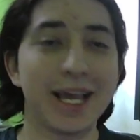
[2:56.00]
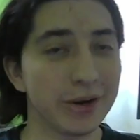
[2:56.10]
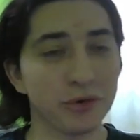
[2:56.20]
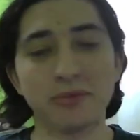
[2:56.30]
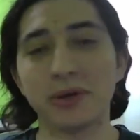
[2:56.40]
el
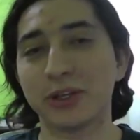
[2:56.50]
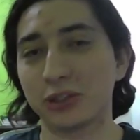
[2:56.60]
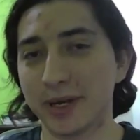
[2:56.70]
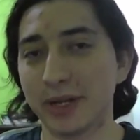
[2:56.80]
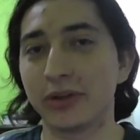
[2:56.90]
rumbo que
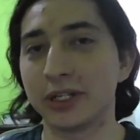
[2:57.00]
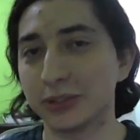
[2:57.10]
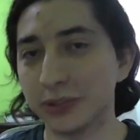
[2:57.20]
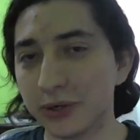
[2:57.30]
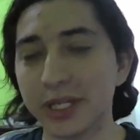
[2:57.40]
tomará una
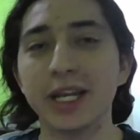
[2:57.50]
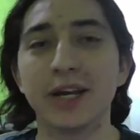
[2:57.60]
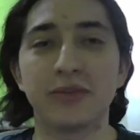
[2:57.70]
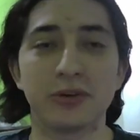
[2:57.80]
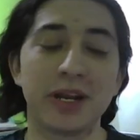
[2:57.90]
historia y
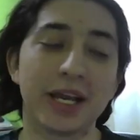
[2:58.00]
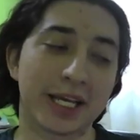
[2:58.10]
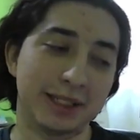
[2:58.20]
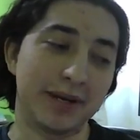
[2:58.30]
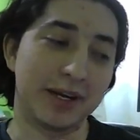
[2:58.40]
la forma en la
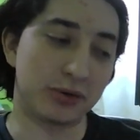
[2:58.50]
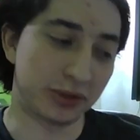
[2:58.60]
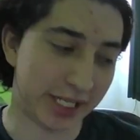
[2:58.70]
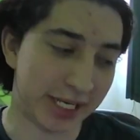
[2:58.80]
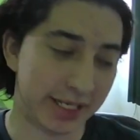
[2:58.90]
que se va a
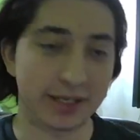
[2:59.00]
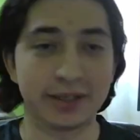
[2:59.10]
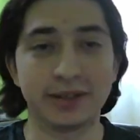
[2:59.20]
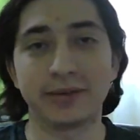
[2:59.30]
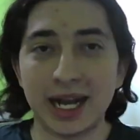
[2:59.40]
contar.
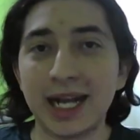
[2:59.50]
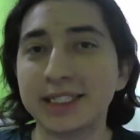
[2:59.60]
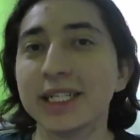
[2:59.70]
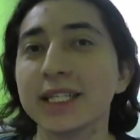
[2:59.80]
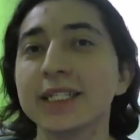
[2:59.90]

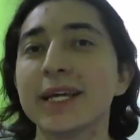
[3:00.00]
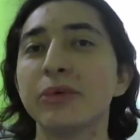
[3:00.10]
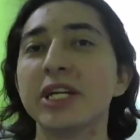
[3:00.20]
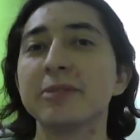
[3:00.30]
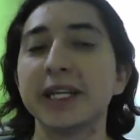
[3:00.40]
Hacer de esta
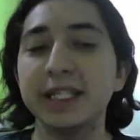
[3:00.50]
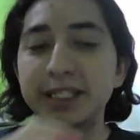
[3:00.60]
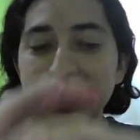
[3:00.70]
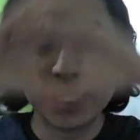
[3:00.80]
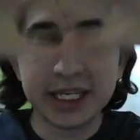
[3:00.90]
una
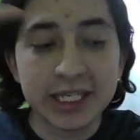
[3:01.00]
experiencia